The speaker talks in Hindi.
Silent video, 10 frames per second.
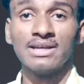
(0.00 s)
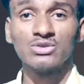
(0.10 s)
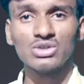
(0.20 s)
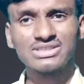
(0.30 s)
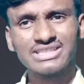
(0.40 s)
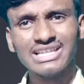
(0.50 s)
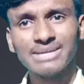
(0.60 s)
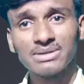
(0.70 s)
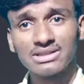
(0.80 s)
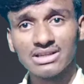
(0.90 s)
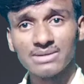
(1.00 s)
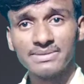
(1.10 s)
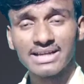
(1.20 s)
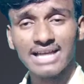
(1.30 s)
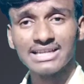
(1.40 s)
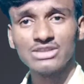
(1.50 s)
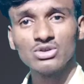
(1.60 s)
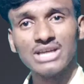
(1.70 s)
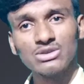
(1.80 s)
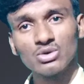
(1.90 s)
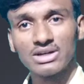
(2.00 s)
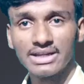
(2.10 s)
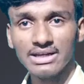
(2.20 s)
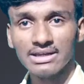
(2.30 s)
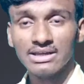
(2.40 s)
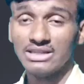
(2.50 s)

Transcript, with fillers: तो इसके लिए मतलब देखा जाए तो या तो ग्रीन